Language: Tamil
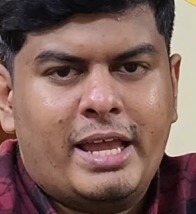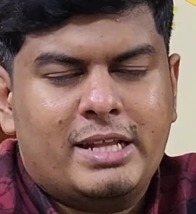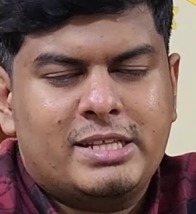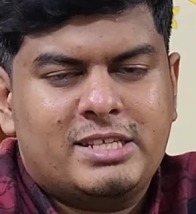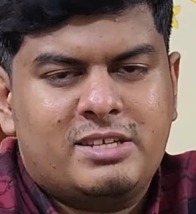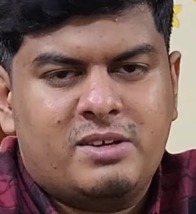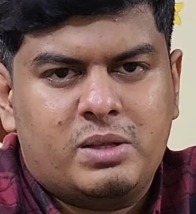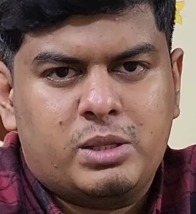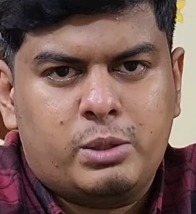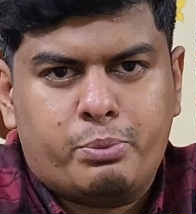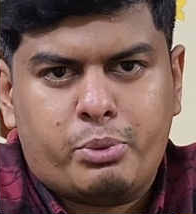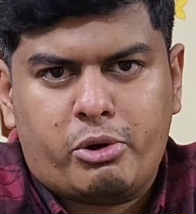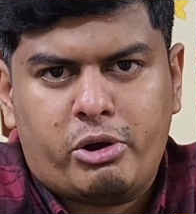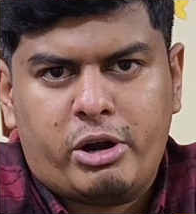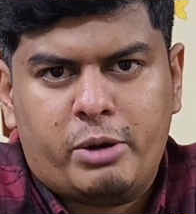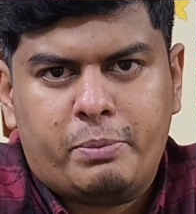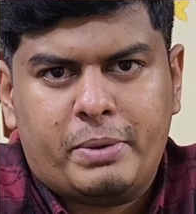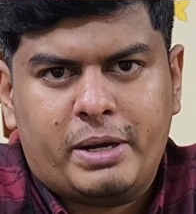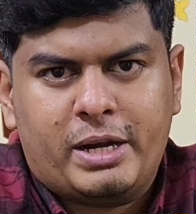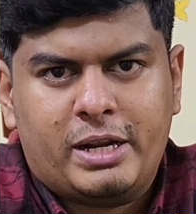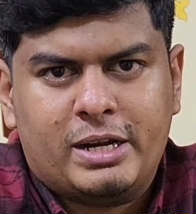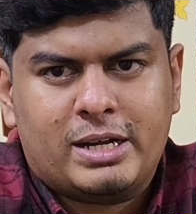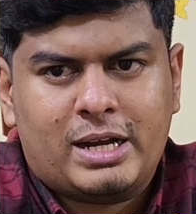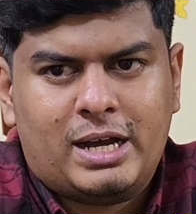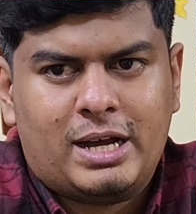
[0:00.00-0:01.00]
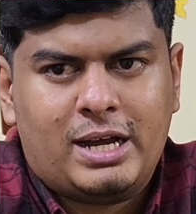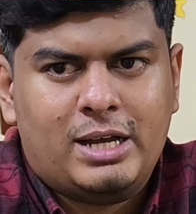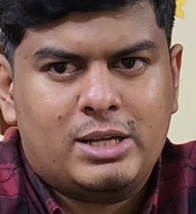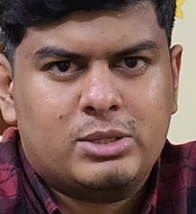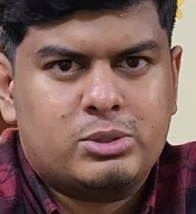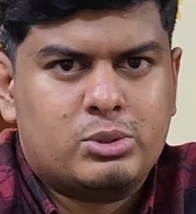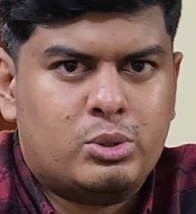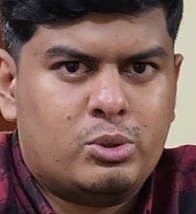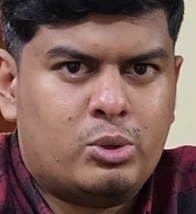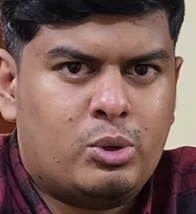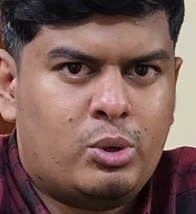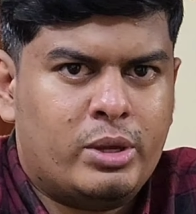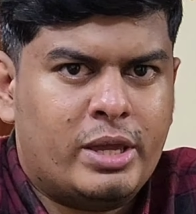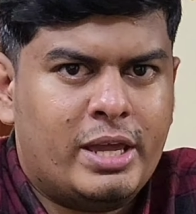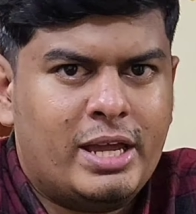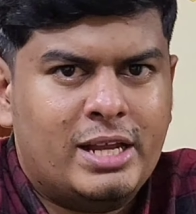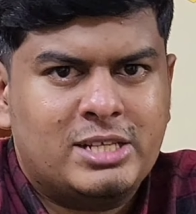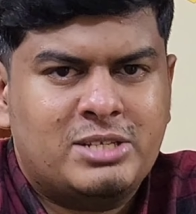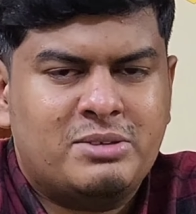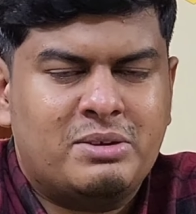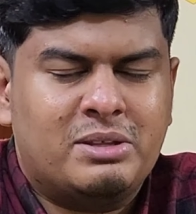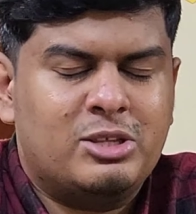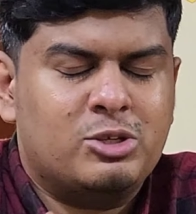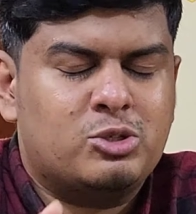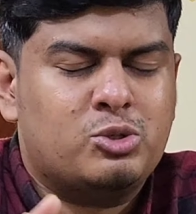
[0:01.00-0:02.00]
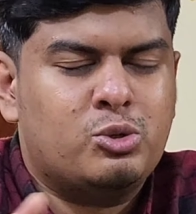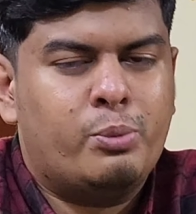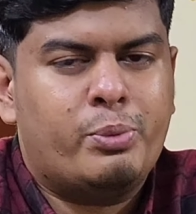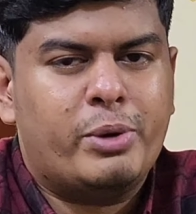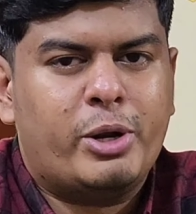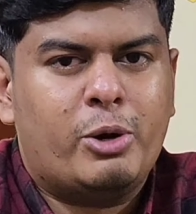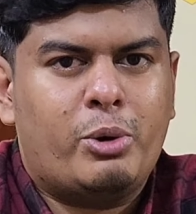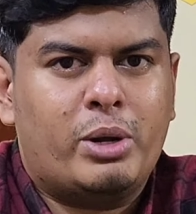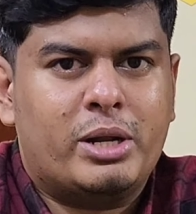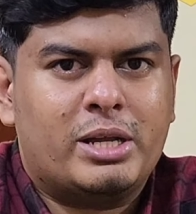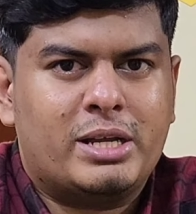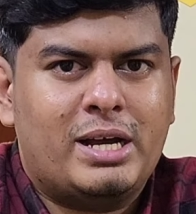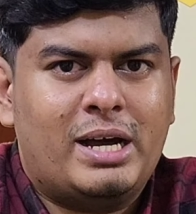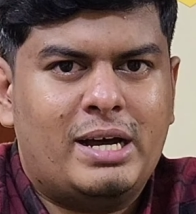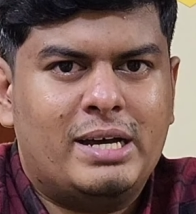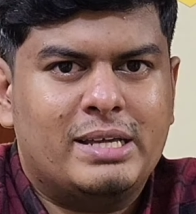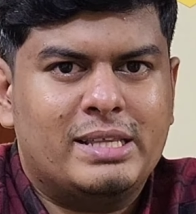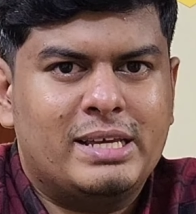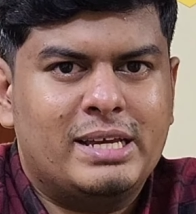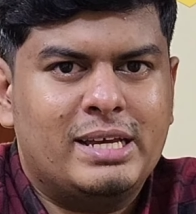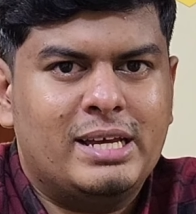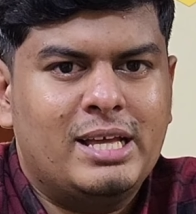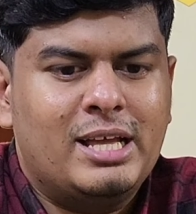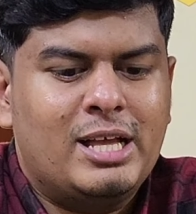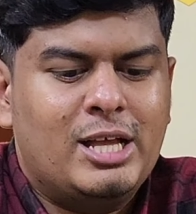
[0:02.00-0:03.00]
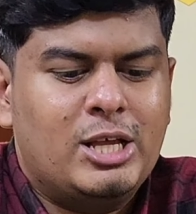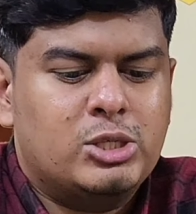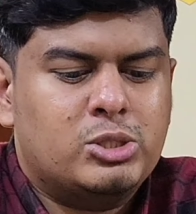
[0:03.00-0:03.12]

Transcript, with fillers: இஎன்சி e வந்து ப்ரொவைட் பண்ணியிருக்காங்க ஸோ இஎன்சி e வந்து சூப்பராக ஒர்க் ஆகுது